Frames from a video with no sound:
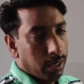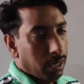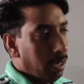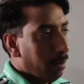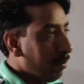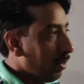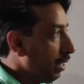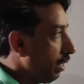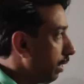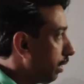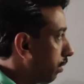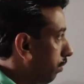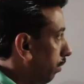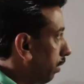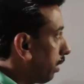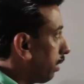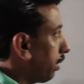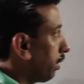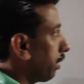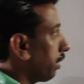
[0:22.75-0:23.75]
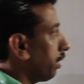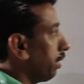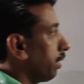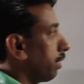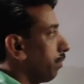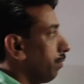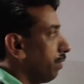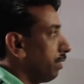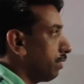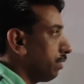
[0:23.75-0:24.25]
हमें एक क्वाड्रेटिक
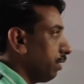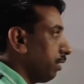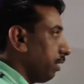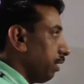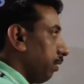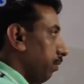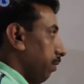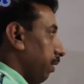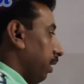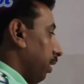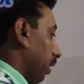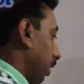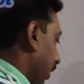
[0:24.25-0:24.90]
इक्वेशन गिवन